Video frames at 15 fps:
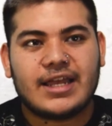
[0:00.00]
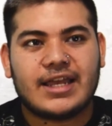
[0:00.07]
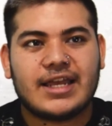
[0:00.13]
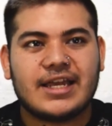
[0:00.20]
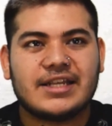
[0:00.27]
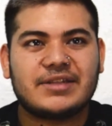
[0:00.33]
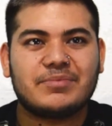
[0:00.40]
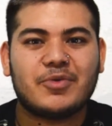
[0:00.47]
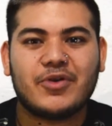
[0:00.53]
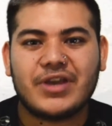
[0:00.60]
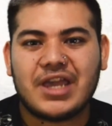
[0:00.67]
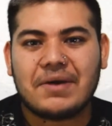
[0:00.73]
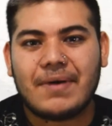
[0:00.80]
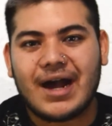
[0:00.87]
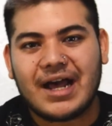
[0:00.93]
Es muy
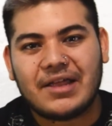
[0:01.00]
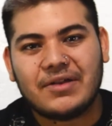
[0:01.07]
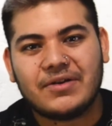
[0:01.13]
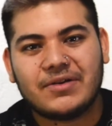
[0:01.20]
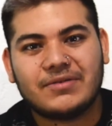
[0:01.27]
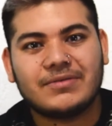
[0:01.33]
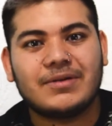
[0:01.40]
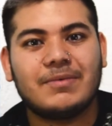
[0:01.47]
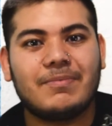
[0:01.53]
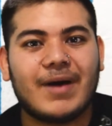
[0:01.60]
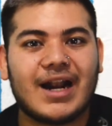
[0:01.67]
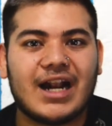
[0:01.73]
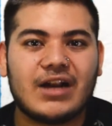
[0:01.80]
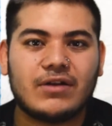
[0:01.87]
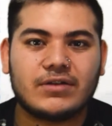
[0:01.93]
llevado
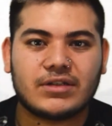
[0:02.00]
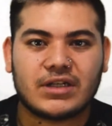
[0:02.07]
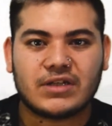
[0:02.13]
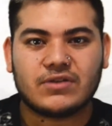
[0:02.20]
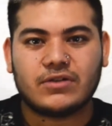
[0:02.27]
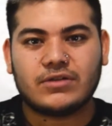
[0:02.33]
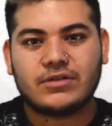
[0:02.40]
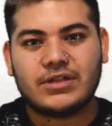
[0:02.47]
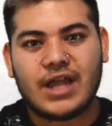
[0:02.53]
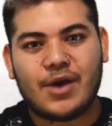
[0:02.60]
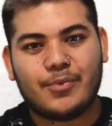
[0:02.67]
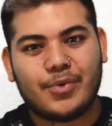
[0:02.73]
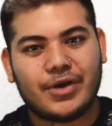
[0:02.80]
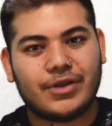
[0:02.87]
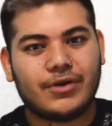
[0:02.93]
para los que son ya
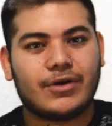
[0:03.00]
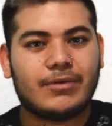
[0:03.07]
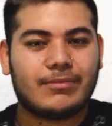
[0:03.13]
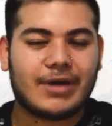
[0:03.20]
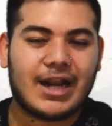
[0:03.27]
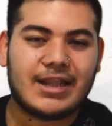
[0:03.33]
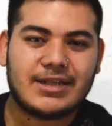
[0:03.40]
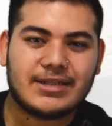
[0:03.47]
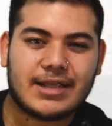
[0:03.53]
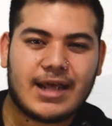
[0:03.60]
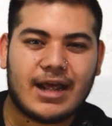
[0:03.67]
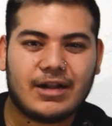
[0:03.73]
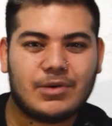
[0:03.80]
un poquito grandes de edad,